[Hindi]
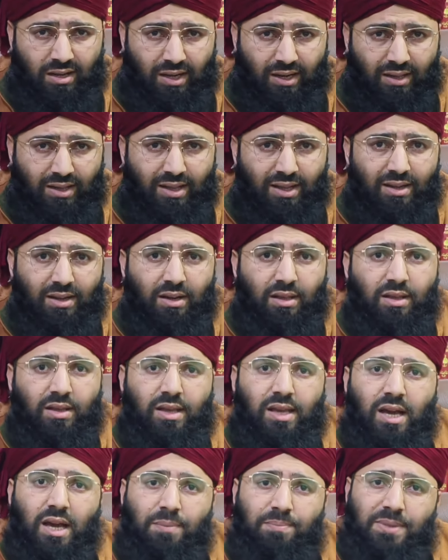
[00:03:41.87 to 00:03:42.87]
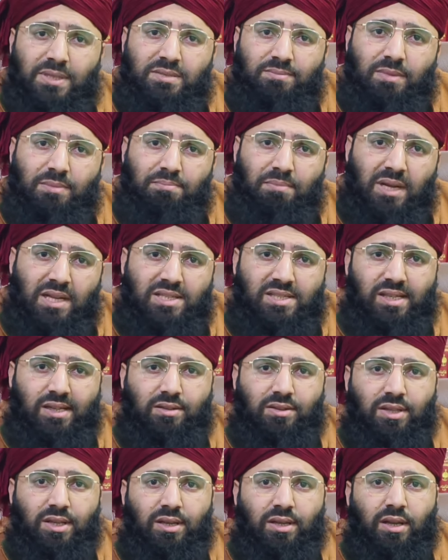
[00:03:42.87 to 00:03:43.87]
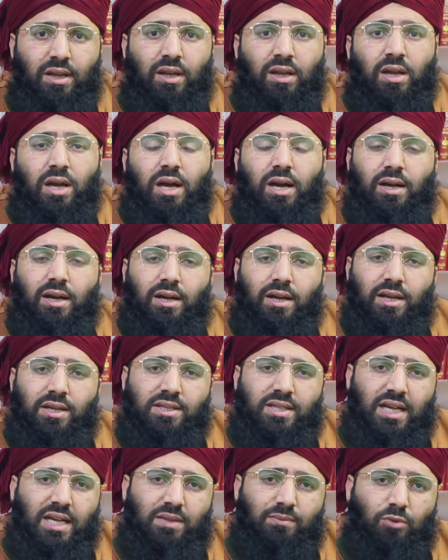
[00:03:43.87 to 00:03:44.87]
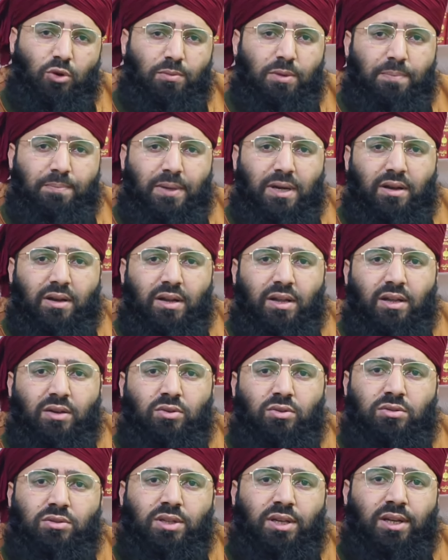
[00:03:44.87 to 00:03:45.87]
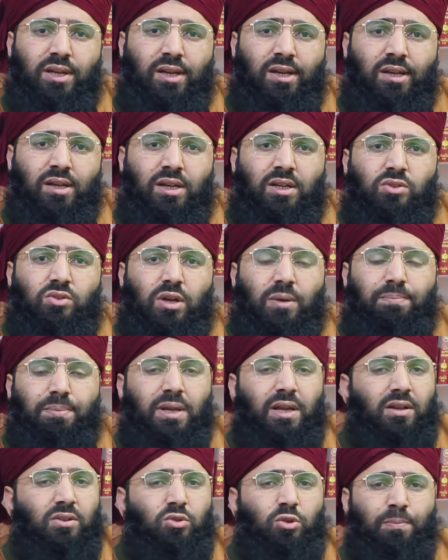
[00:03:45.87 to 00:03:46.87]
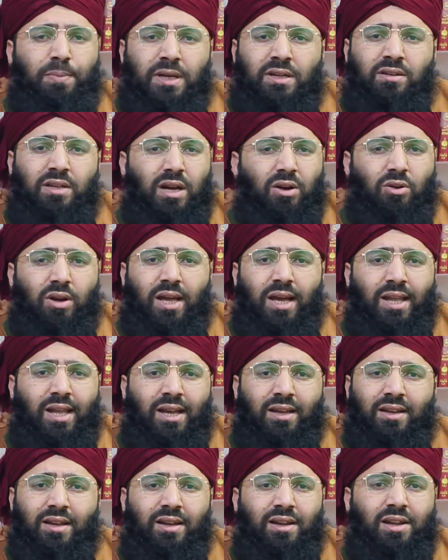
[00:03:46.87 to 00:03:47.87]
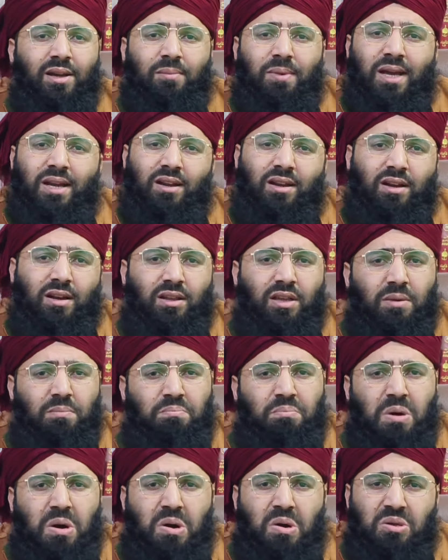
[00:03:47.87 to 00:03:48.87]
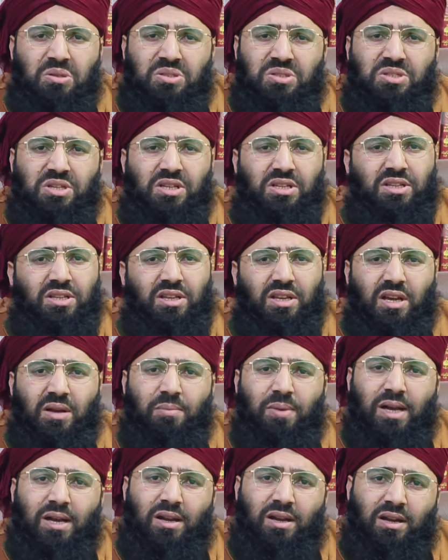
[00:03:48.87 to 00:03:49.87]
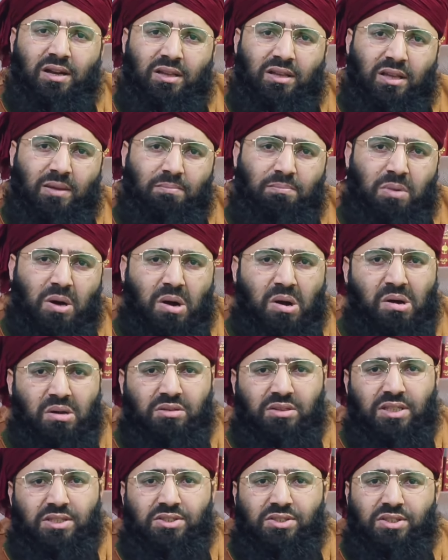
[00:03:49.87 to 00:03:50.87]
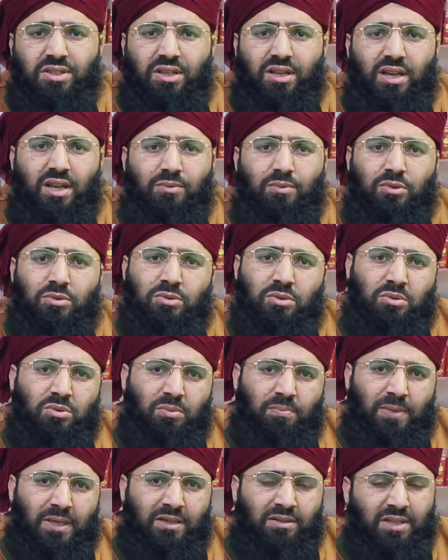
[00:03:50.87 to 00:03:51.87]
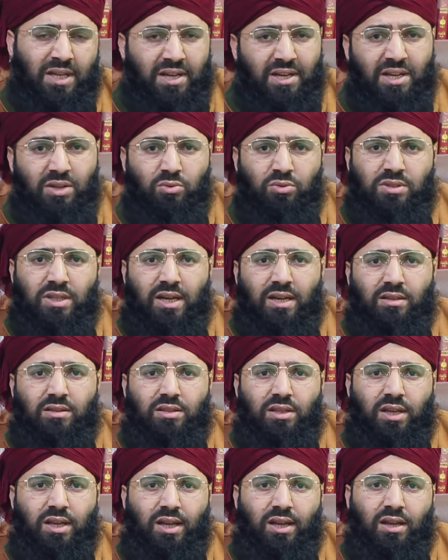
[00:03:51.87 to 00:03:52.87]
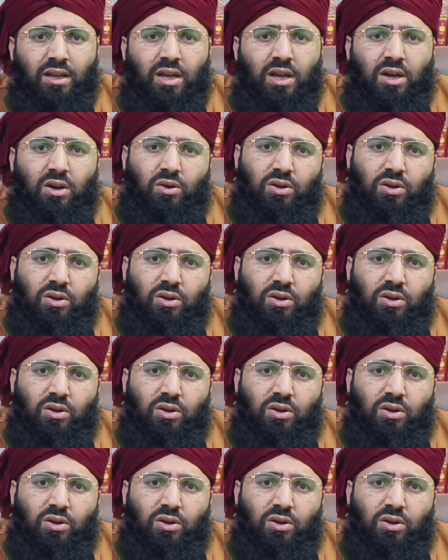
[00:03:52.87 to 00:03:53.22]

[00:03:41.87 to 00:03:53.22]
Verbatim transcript: लड़के लड़कियां आपस में मिल सकते हैं अगर एक साथ वो भी पढ़ रहे होते हैं तो अपने एक दुपट्टा उड़ाया कि नहीं हमारी लड़की बहुत सीधी है हमारी लड़की बहुत अच्छी है वो तो दुपट्टा ही नहीं उतारती है